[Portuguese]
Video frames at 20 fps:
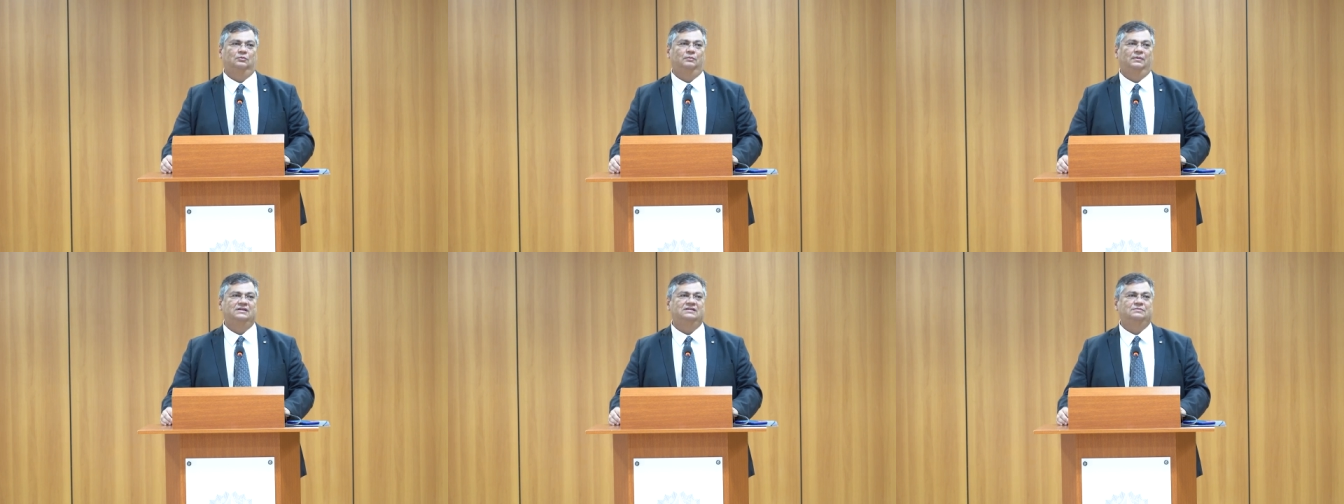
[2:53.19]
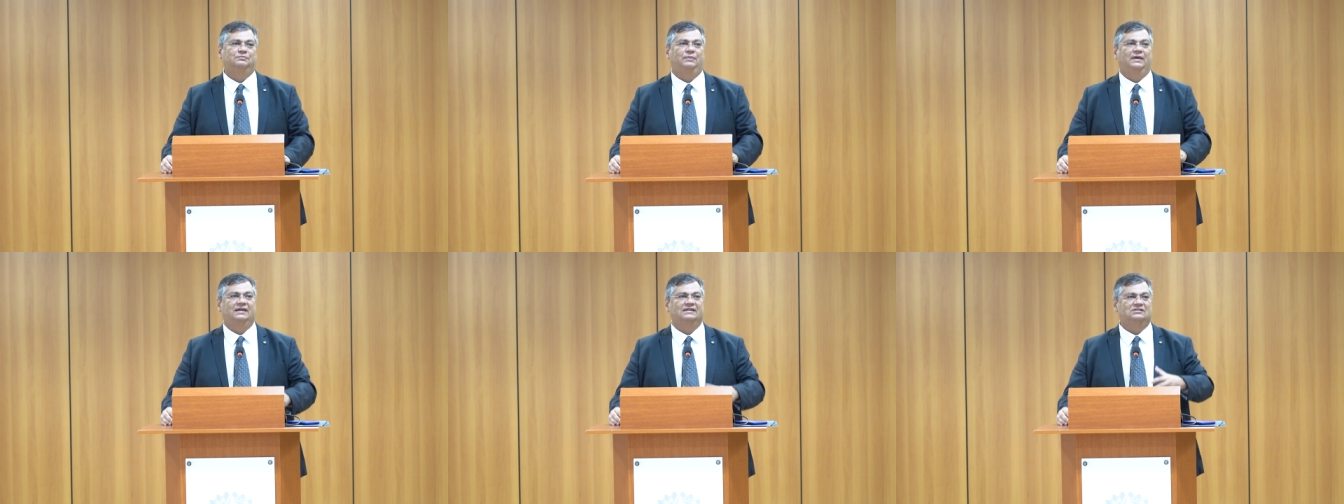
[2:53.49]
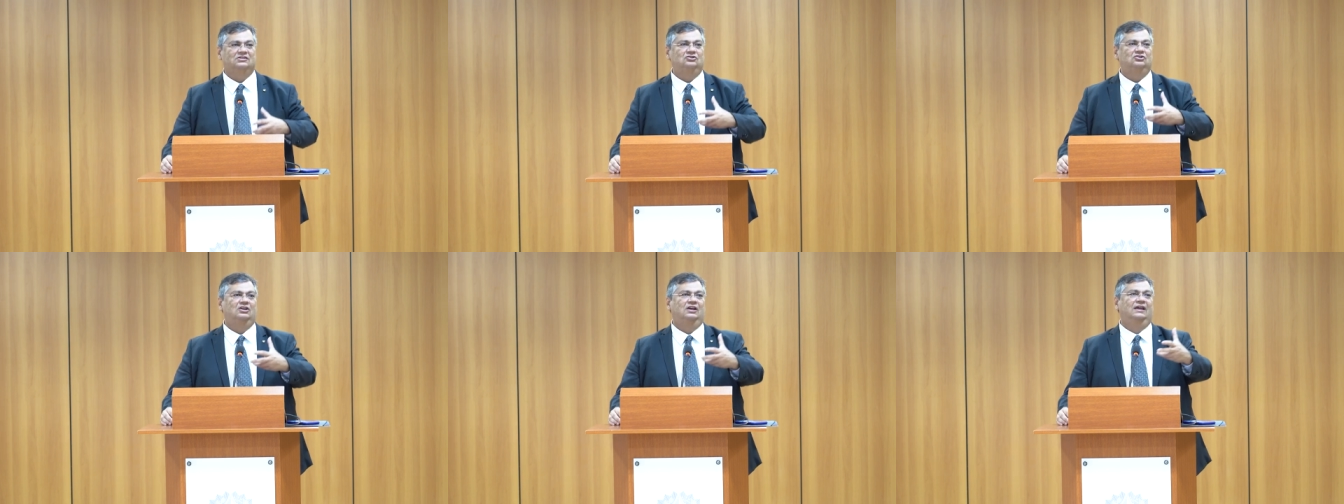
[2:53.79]
uma
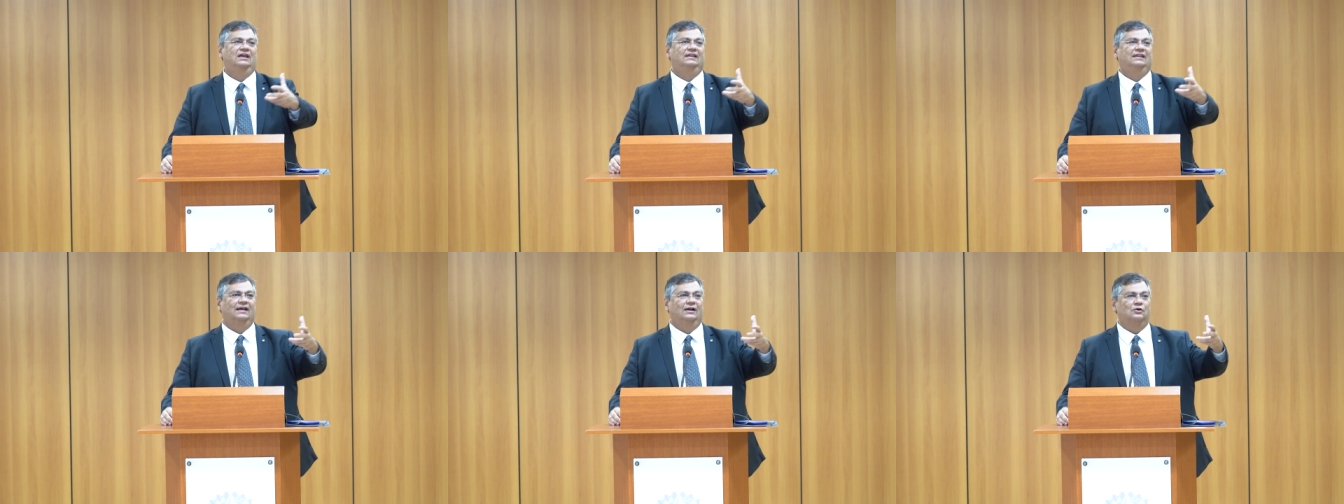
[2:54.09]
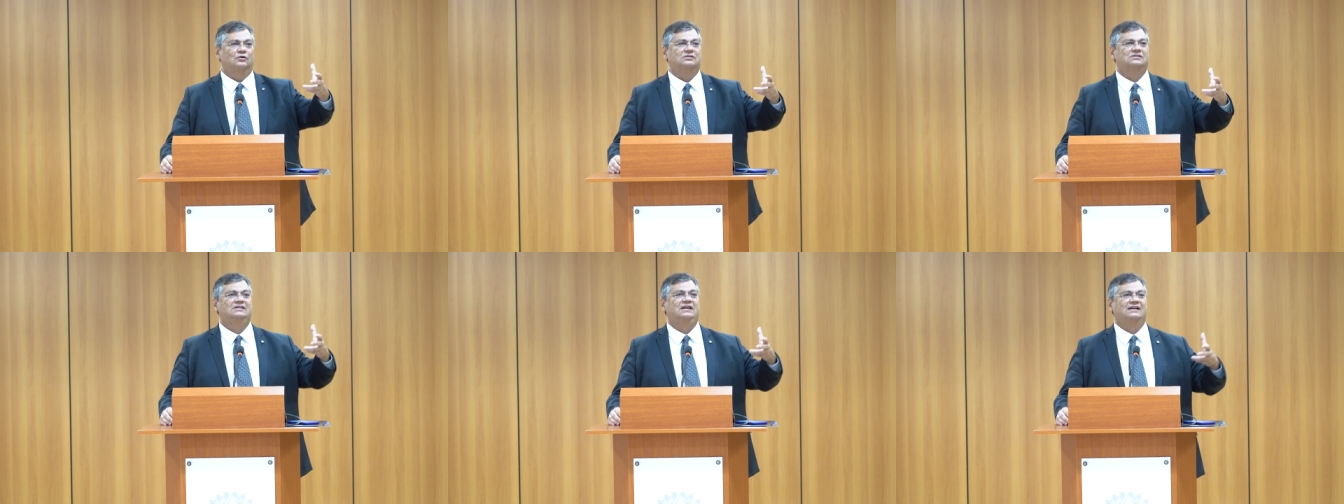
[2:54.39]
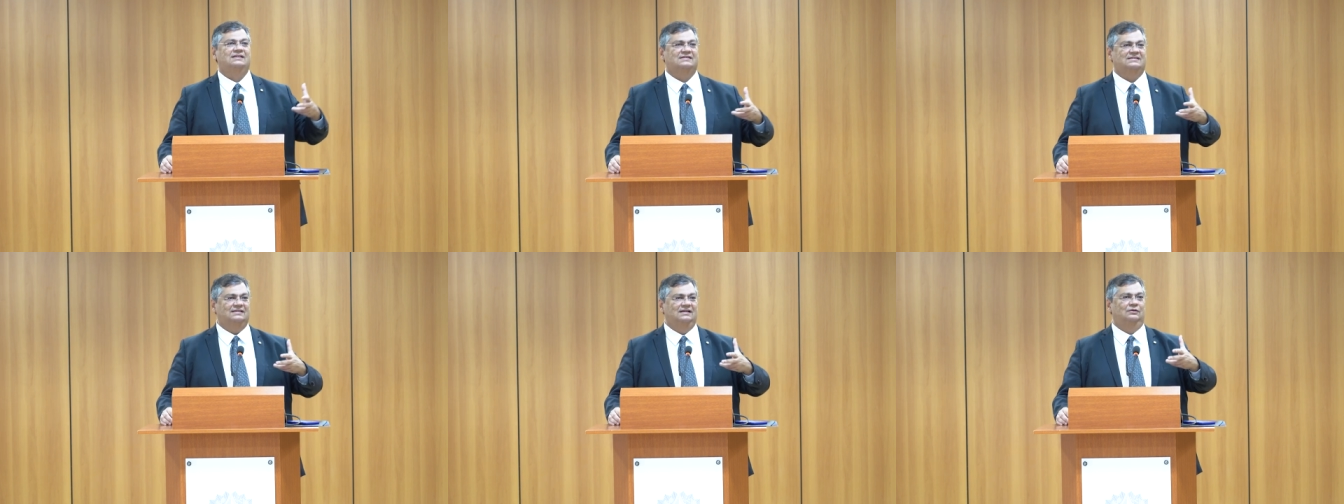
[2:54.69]
espécie de
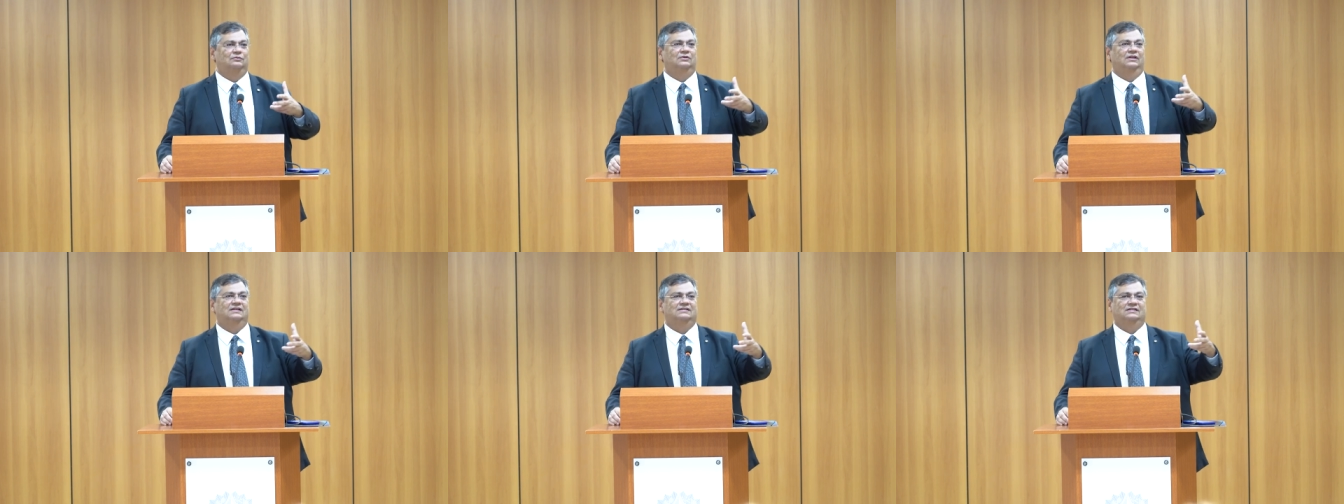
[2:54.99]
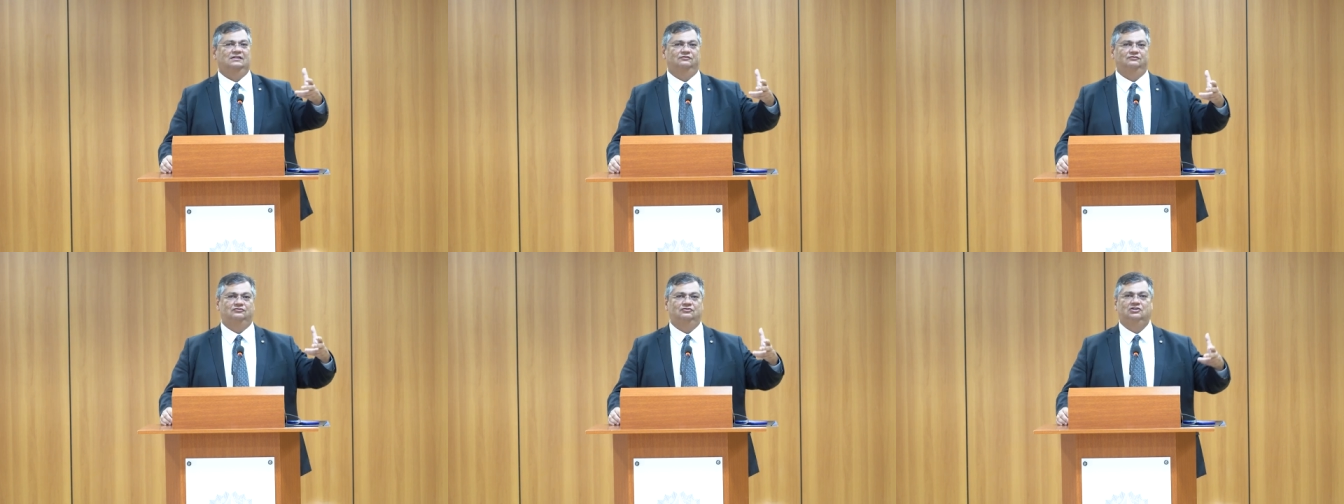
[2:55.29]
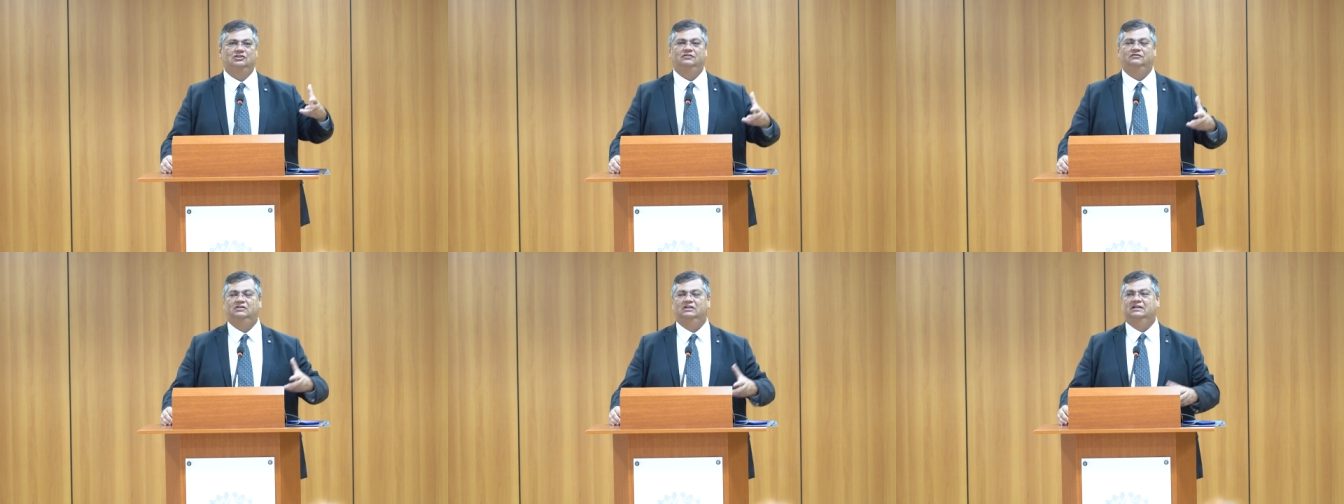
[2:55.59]
renegociação dessas
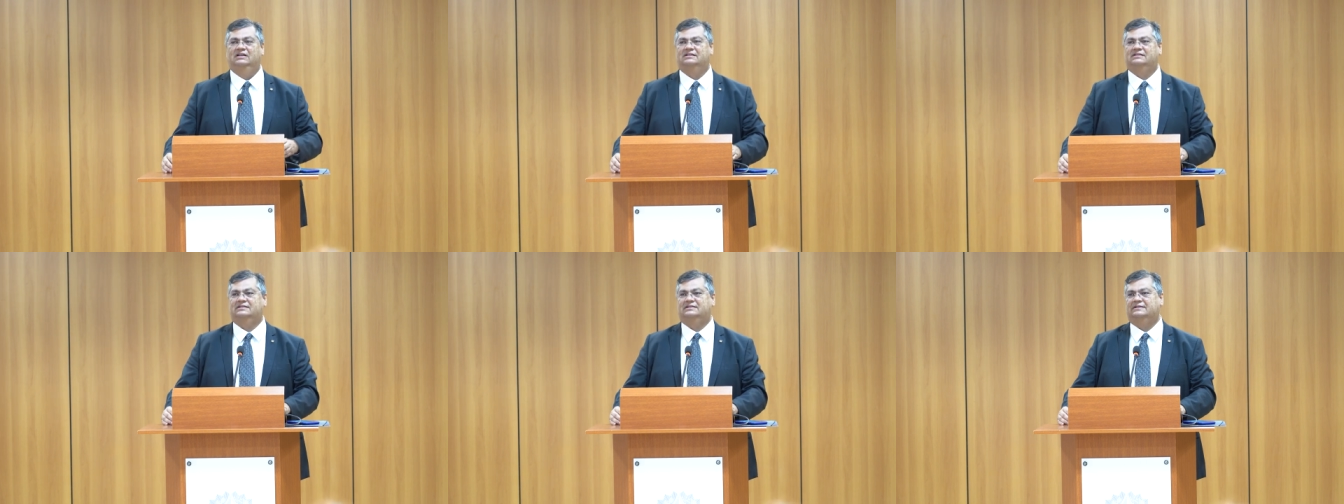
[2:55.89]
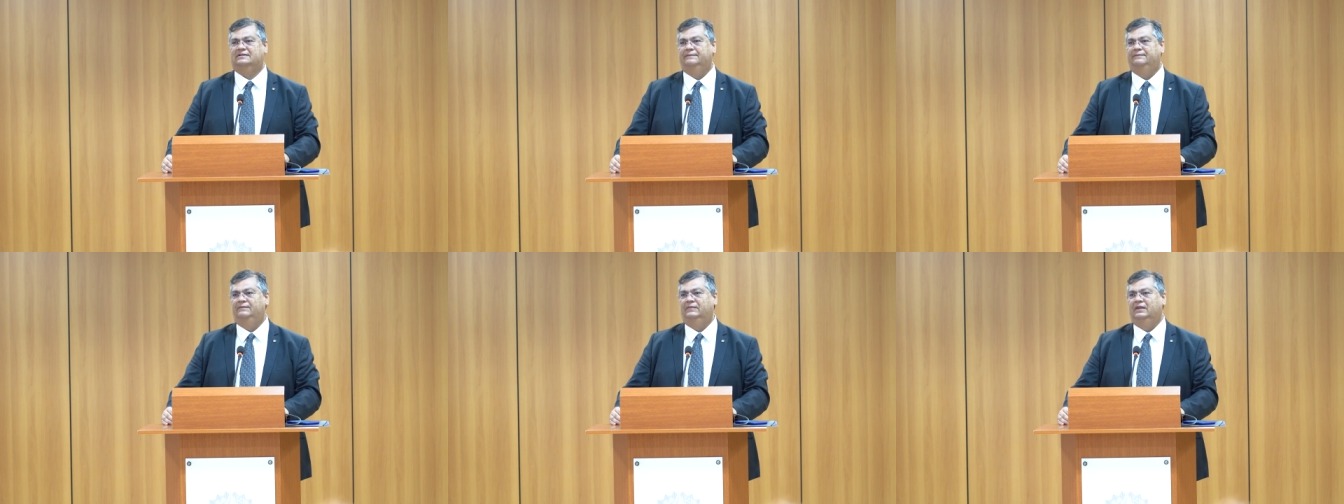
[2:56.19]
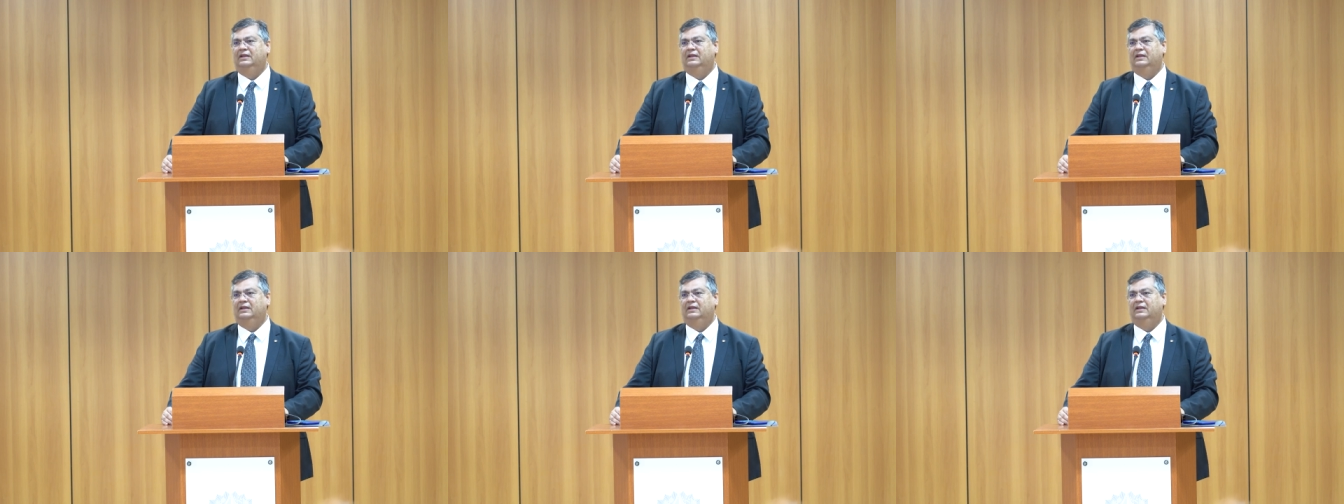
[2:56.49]
dívidas,